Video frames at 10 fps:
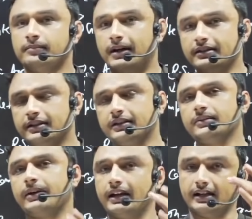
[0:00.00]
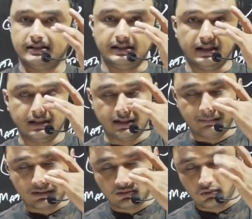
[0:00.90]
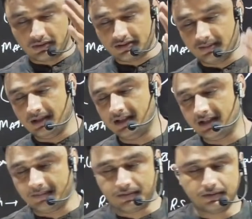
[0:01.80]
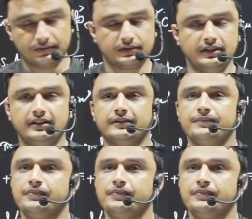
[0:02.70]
बात करते हैं हम हरियाणा जी के की यहाँ पर सौ क्वेश्चन मिलेंगे आपको ठीक है